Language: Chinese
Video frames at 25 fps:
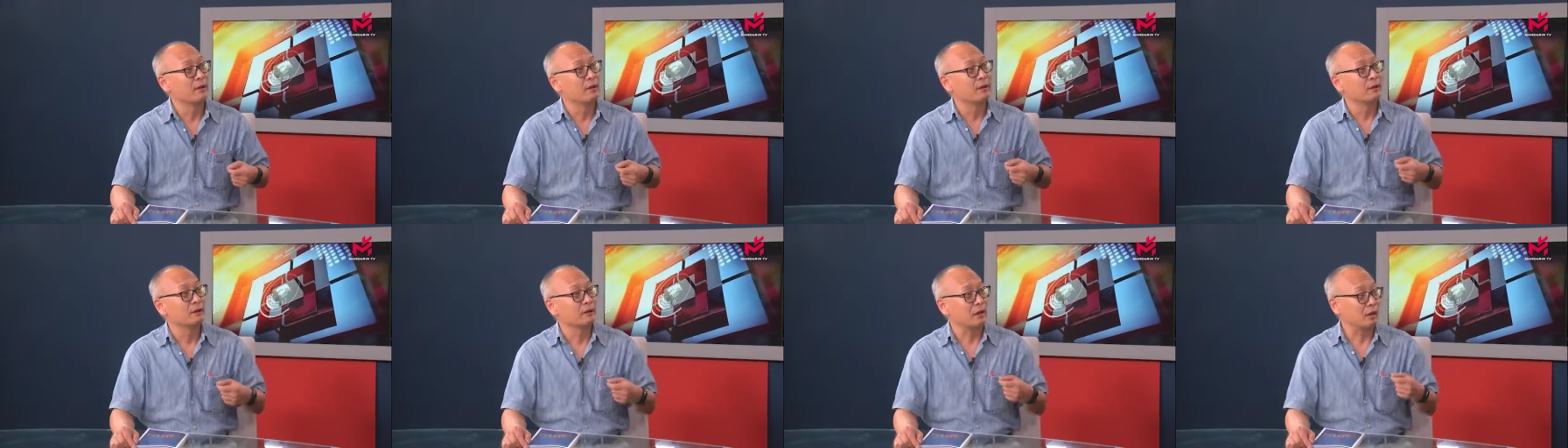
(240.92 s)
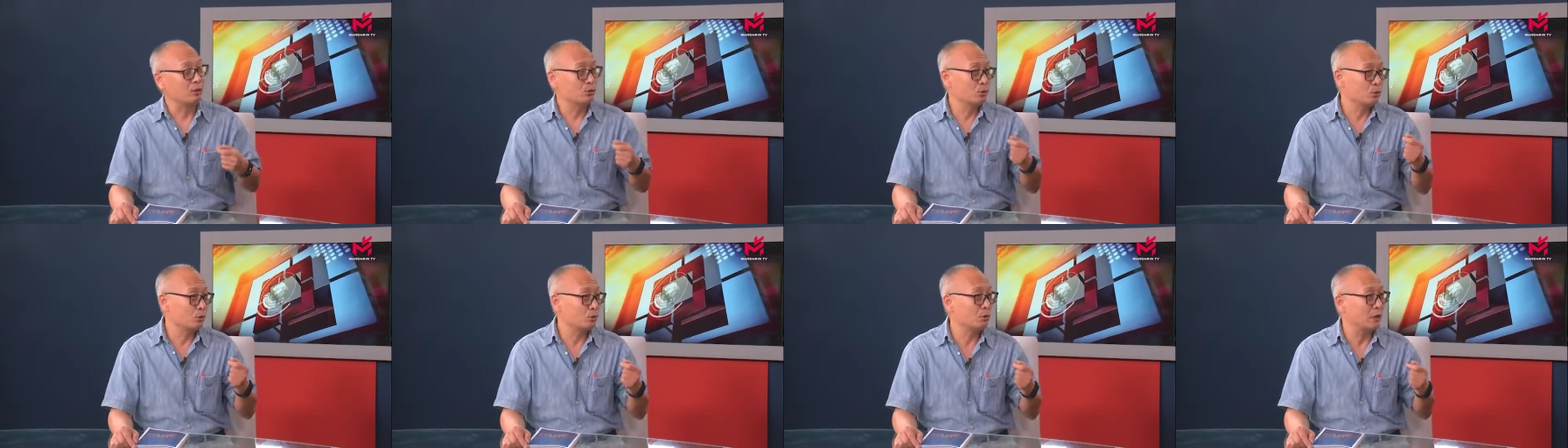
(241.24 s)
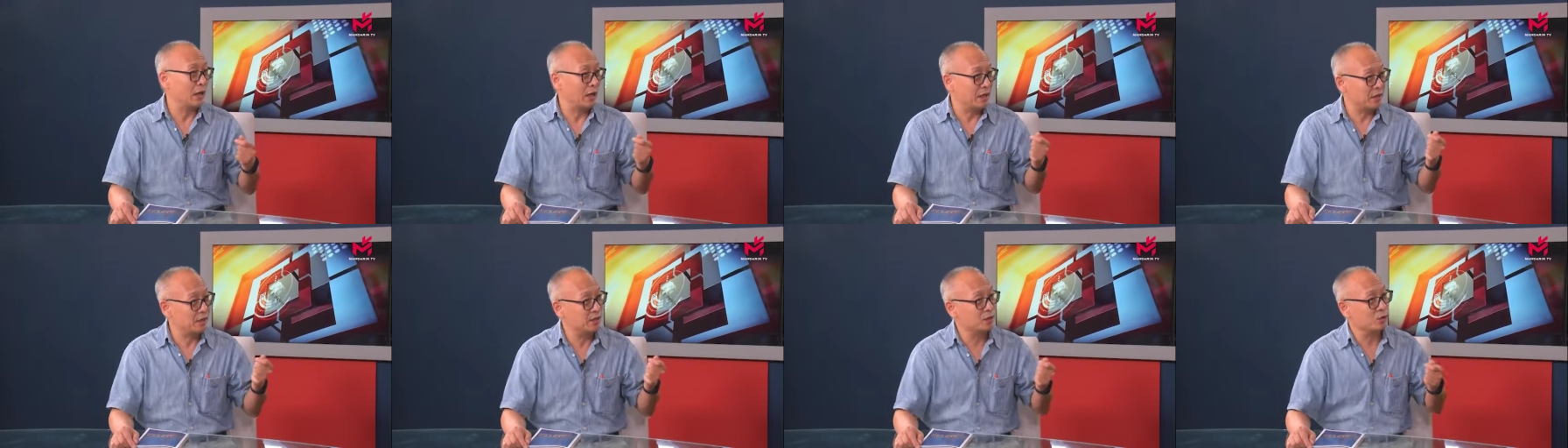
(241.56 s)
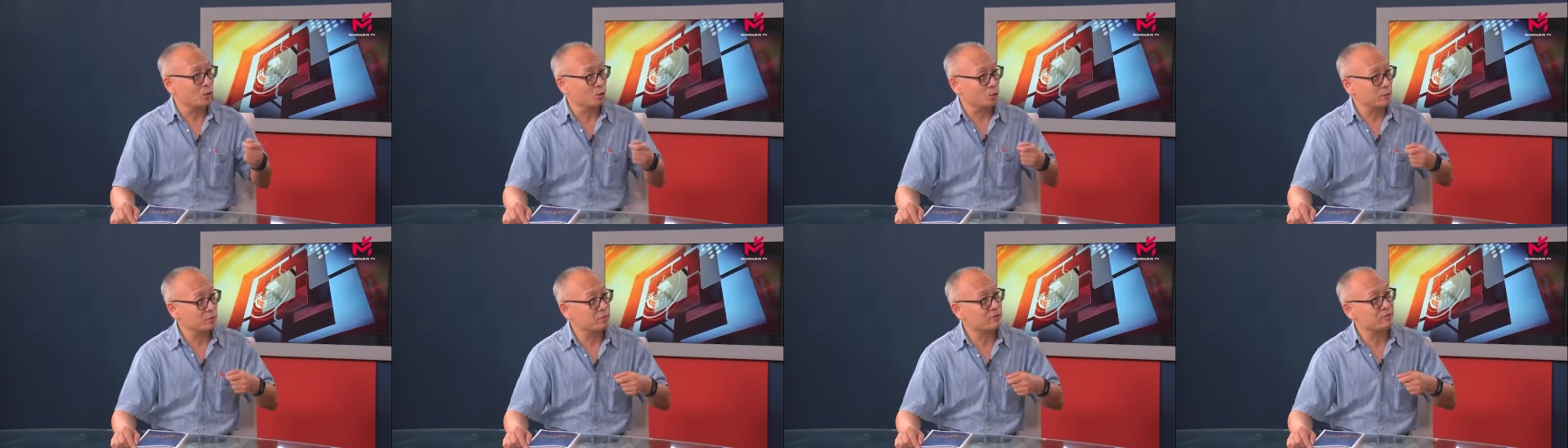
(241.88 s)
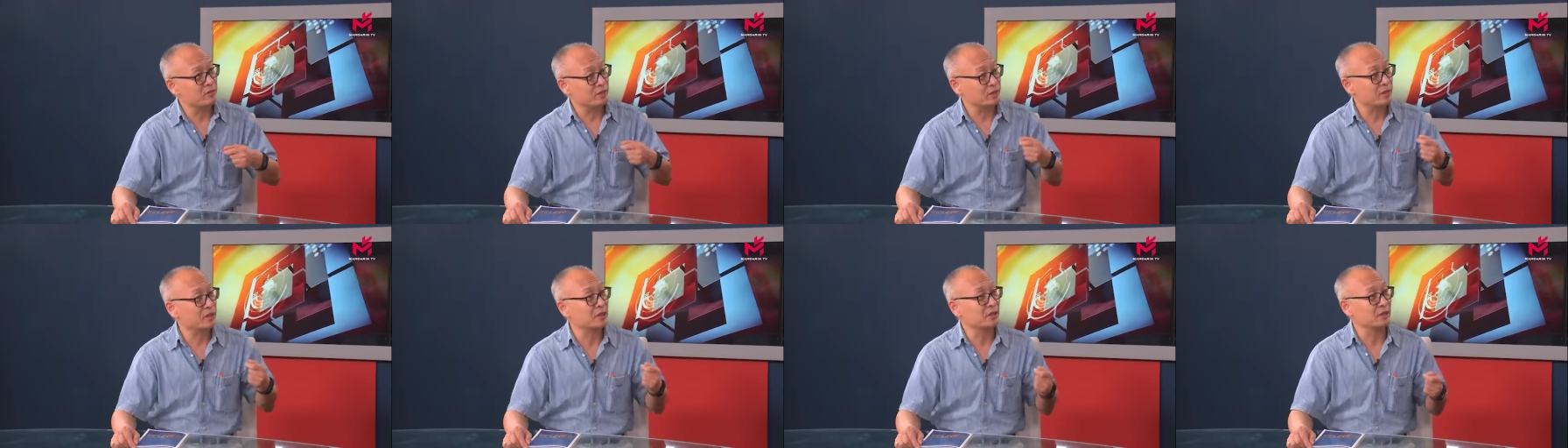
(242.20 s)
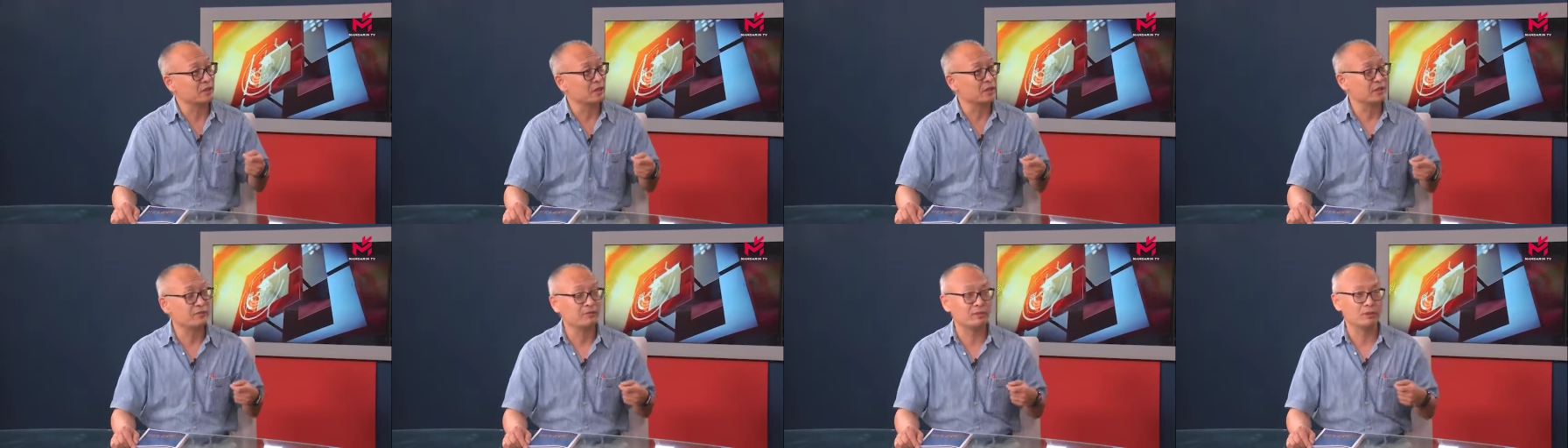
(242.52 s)
当然，最后还是有一部分客
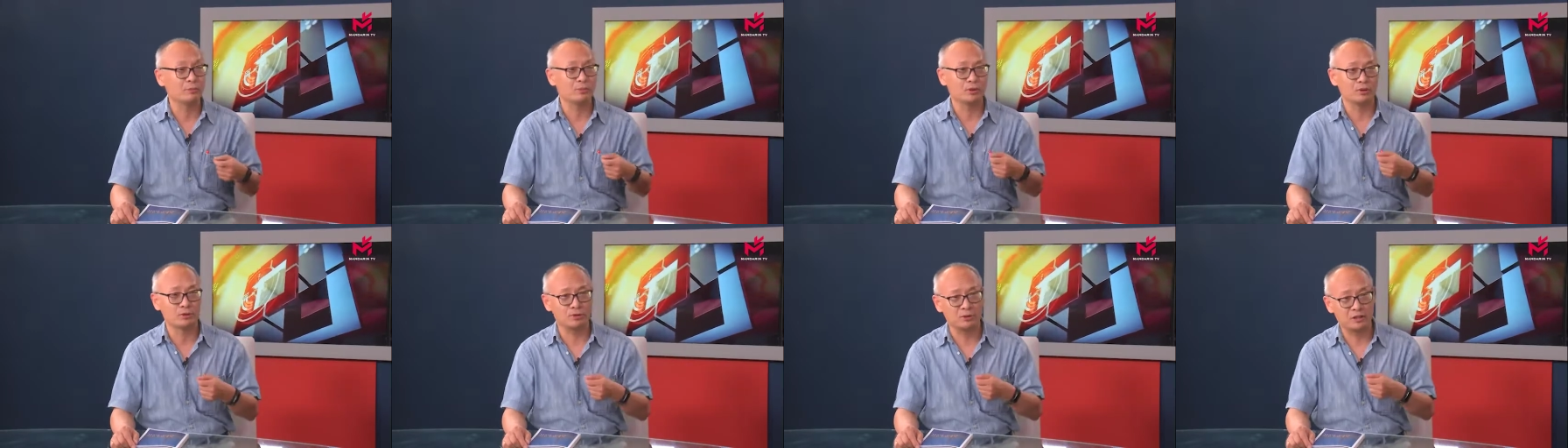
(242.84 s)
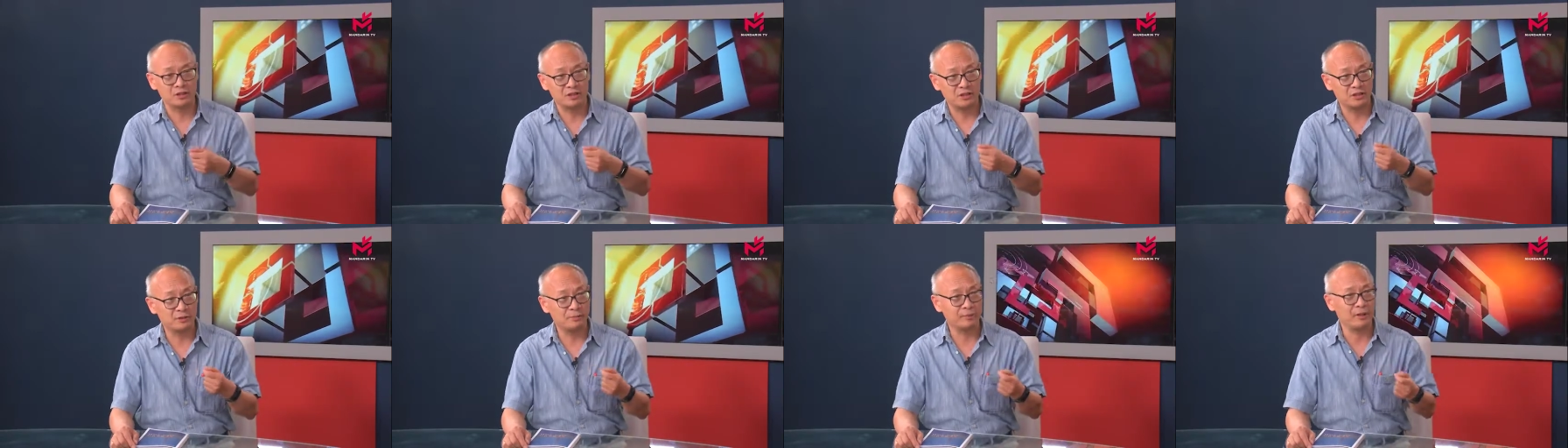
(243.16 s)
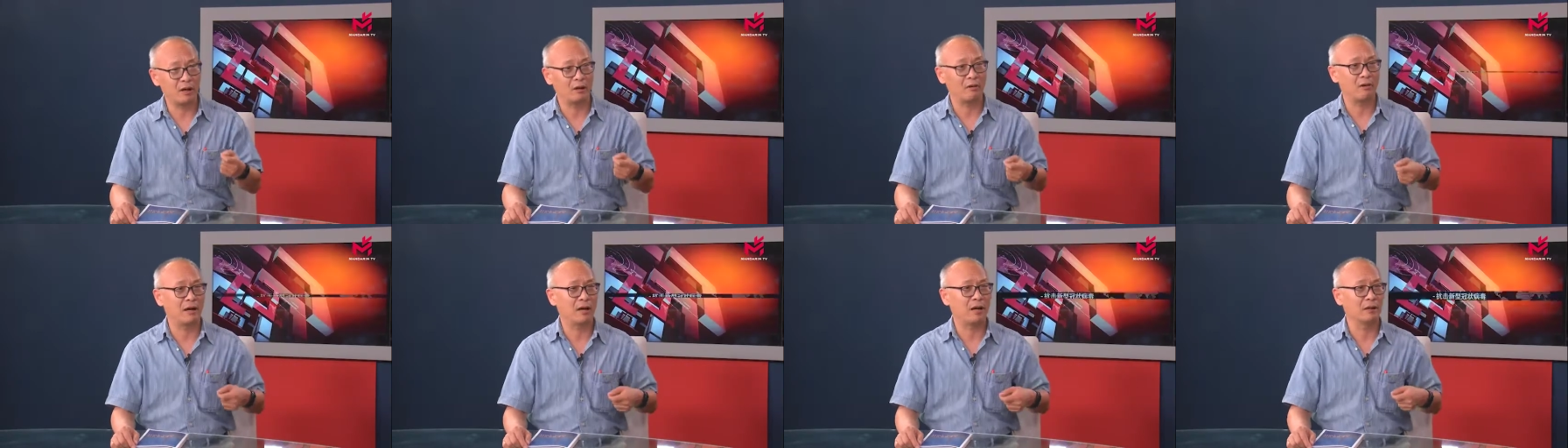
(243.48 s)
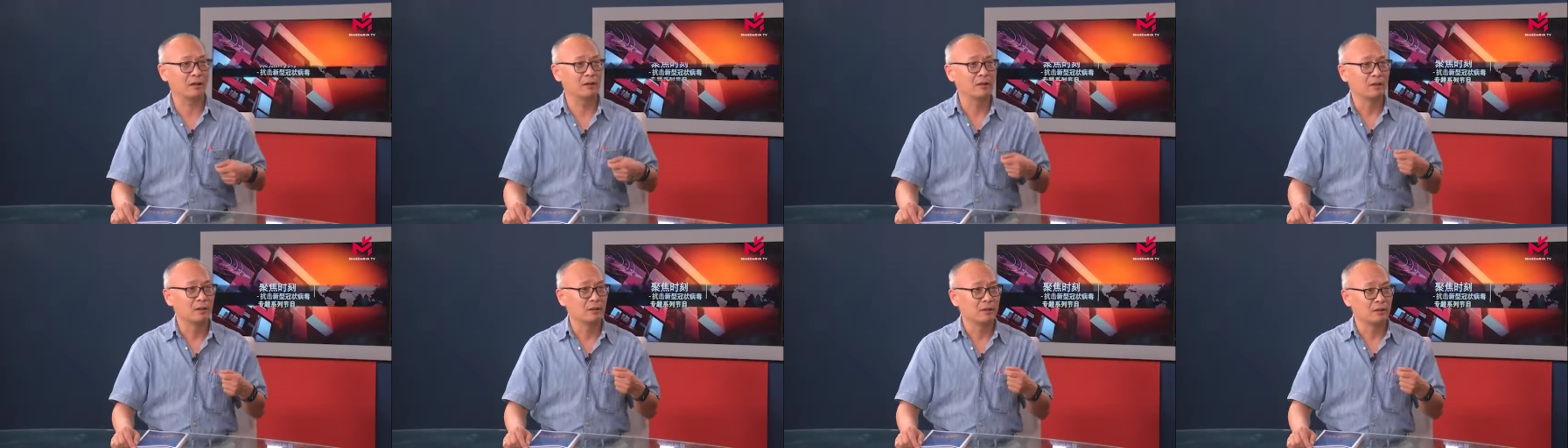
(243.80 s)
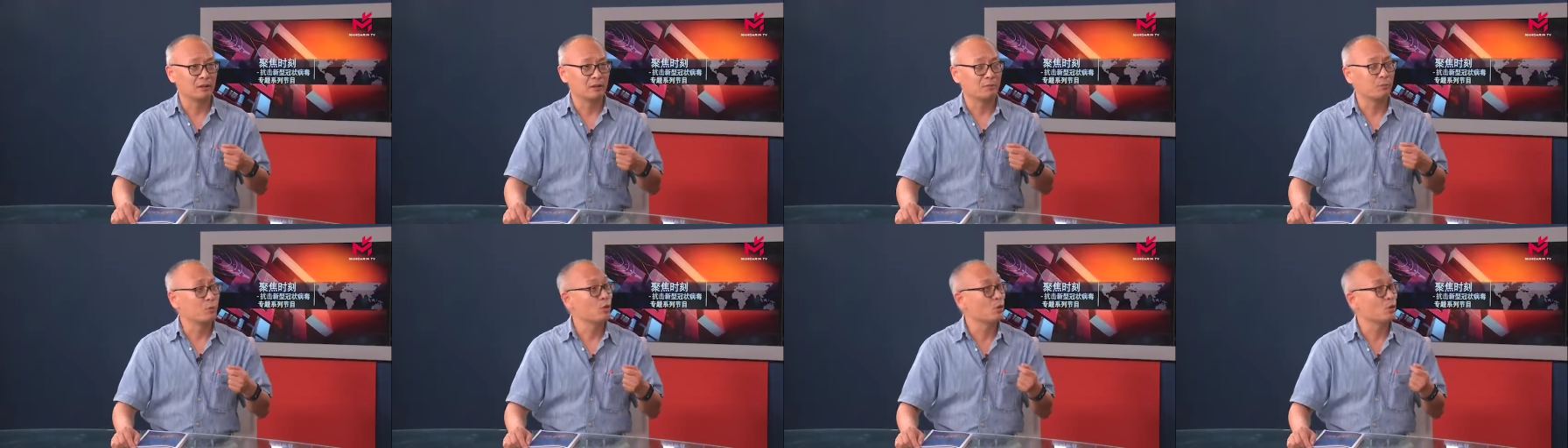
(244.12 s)
人，因为比如说机票啊，呃，没有